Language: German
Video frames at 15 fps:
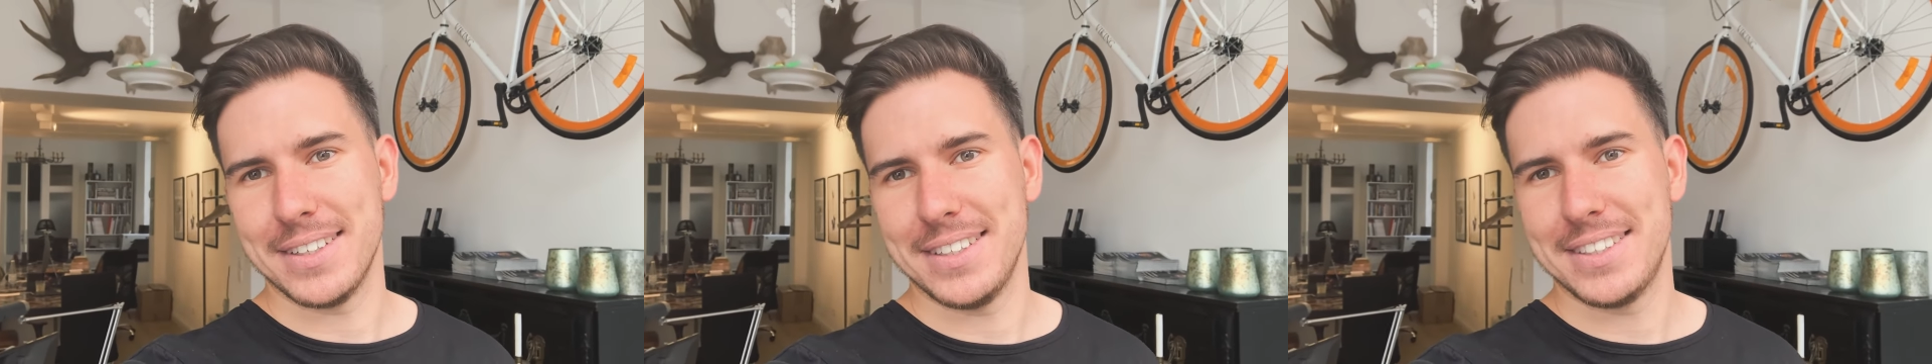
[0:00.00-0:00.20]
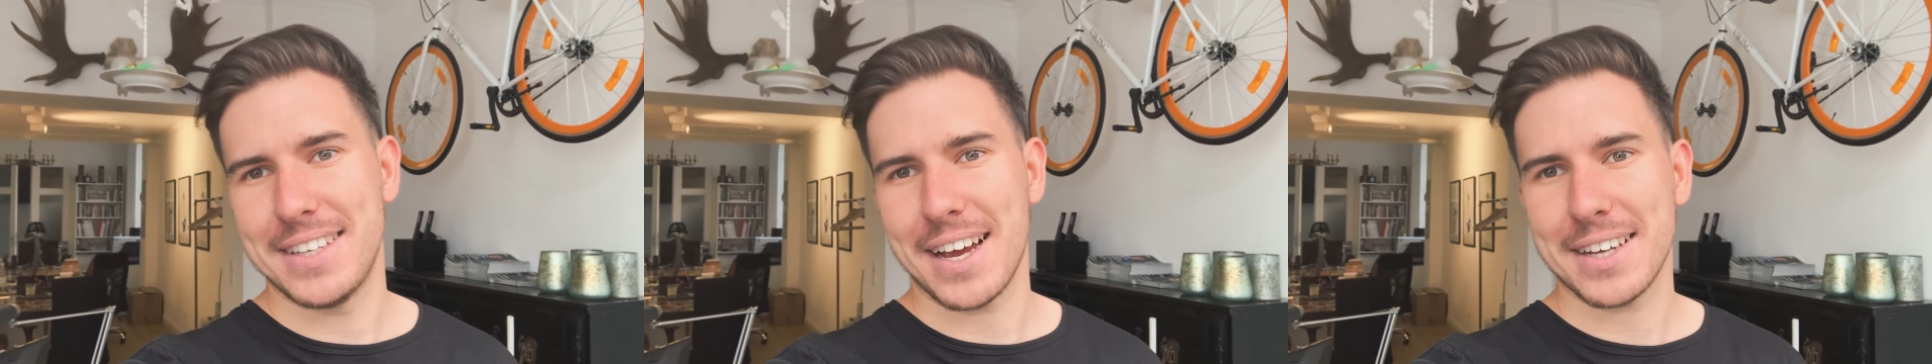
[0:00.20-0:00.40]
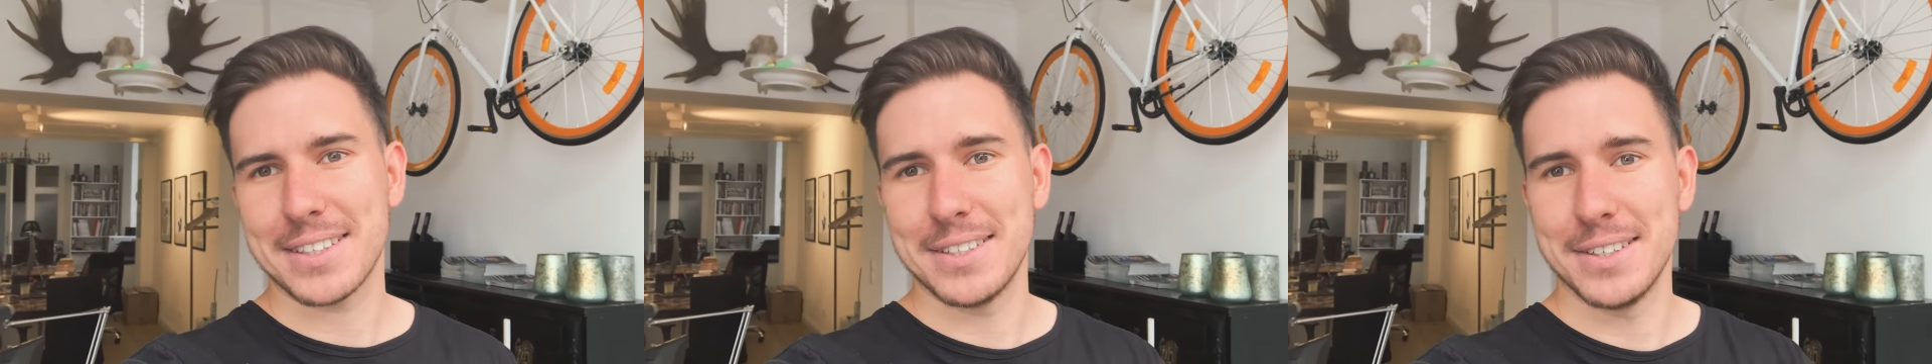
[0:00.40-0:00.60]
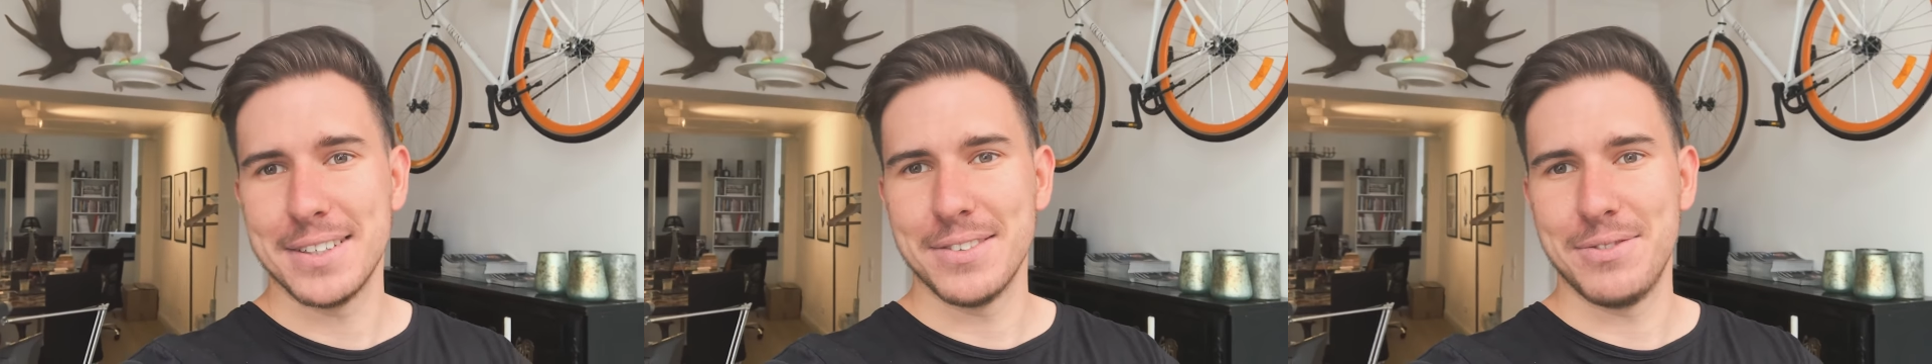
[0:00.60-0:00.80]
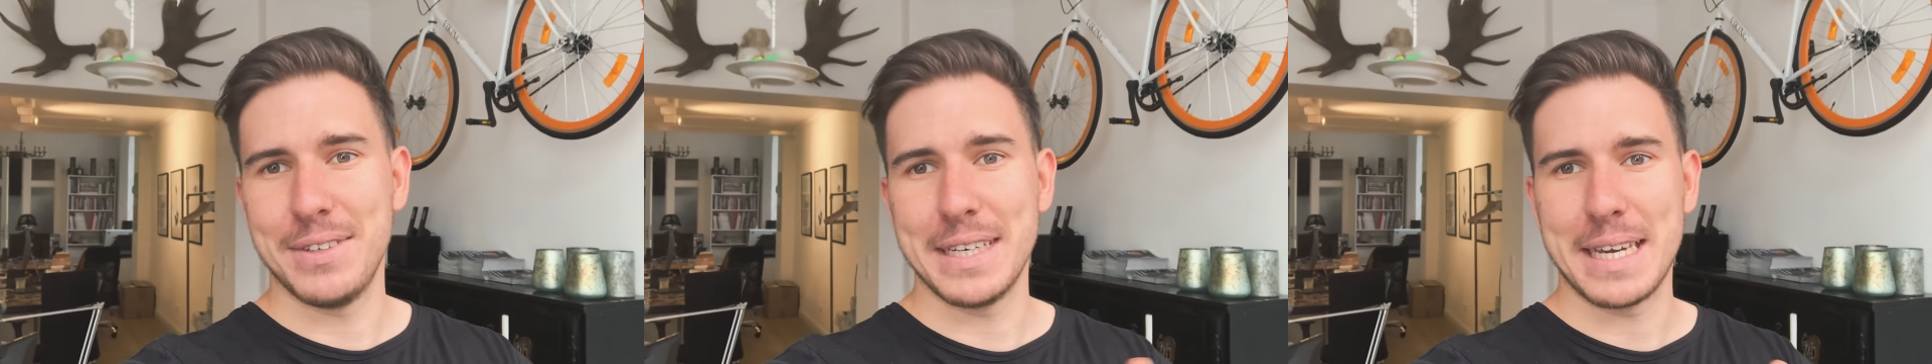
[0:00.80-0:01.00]
ich
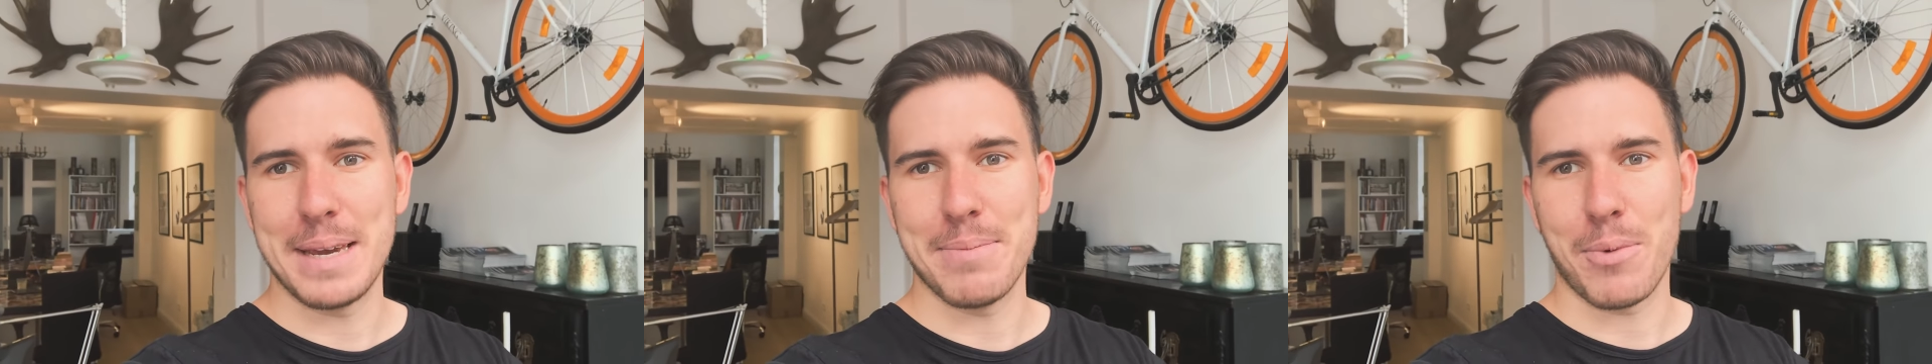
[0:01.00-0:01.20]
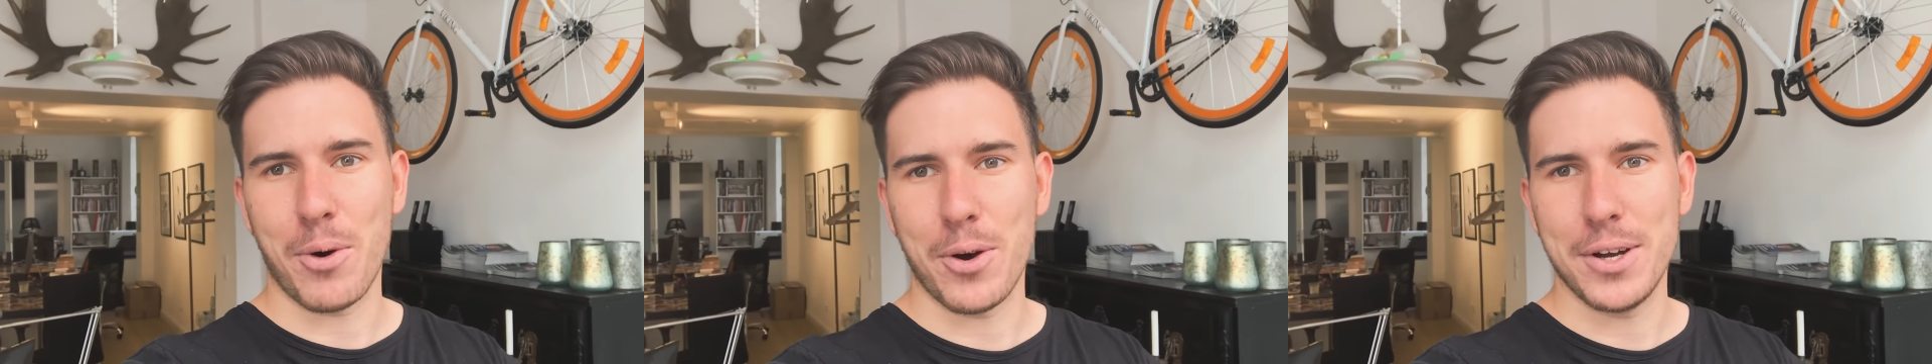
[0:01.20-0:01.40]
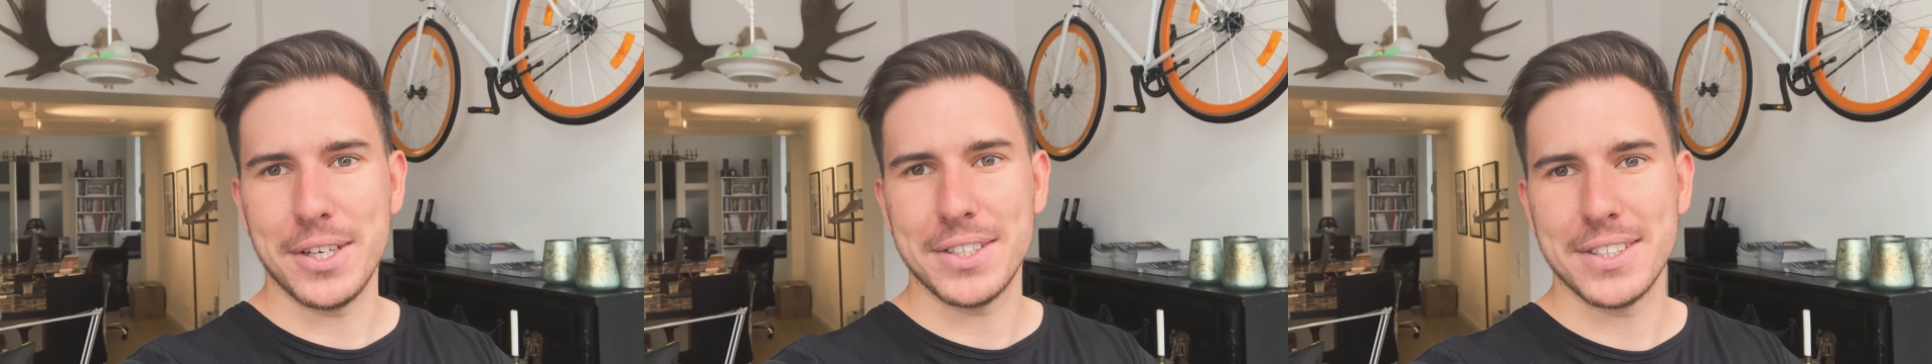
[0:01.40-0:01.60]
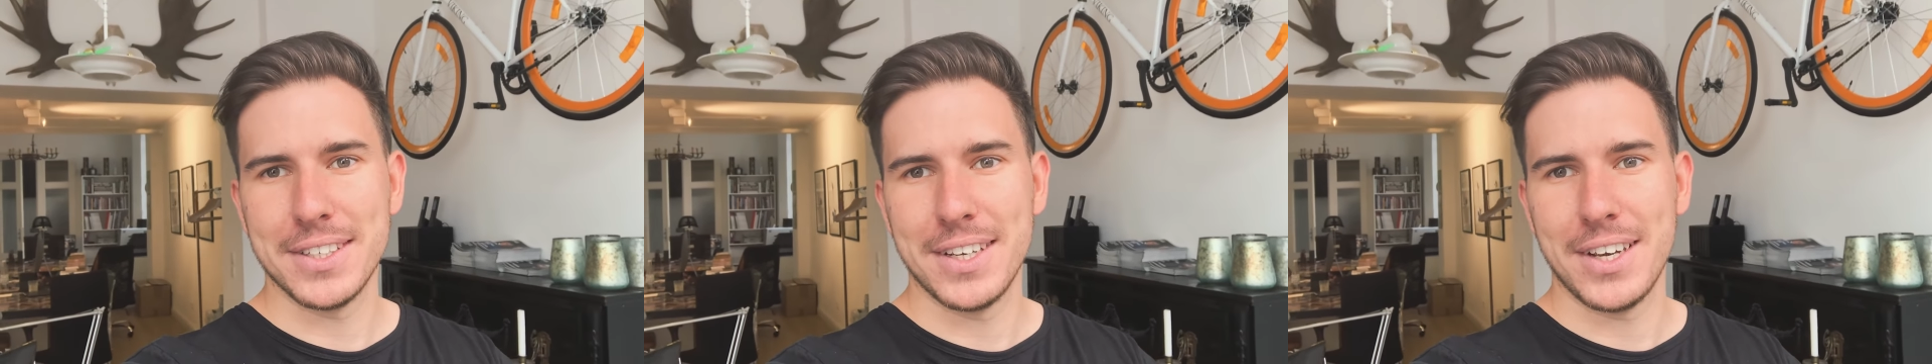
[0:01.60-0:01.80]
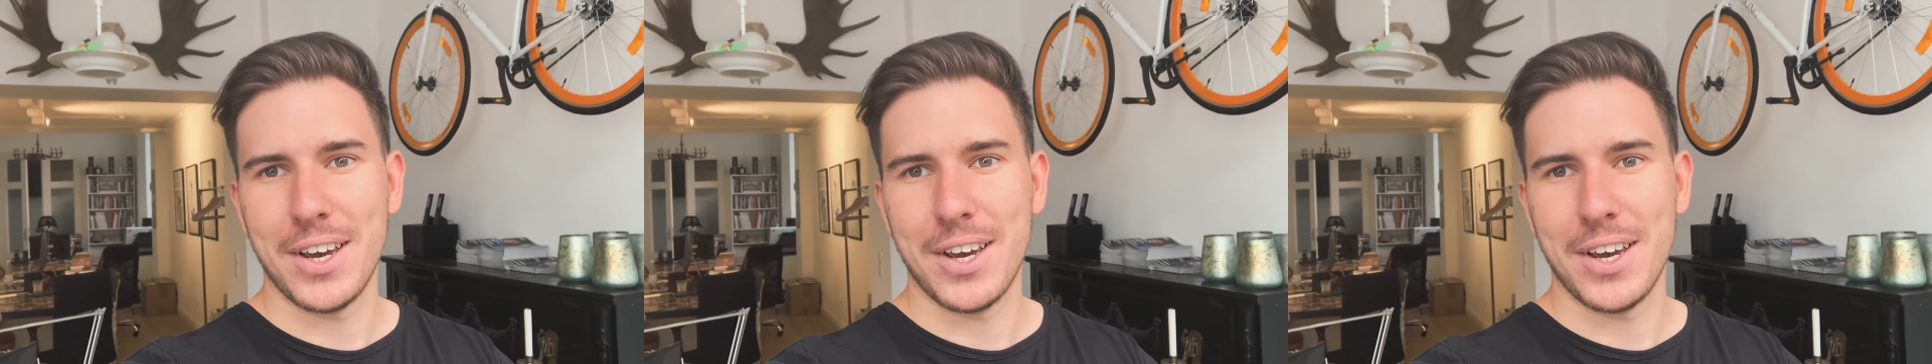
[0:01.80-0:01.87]
dachte, wir geben euch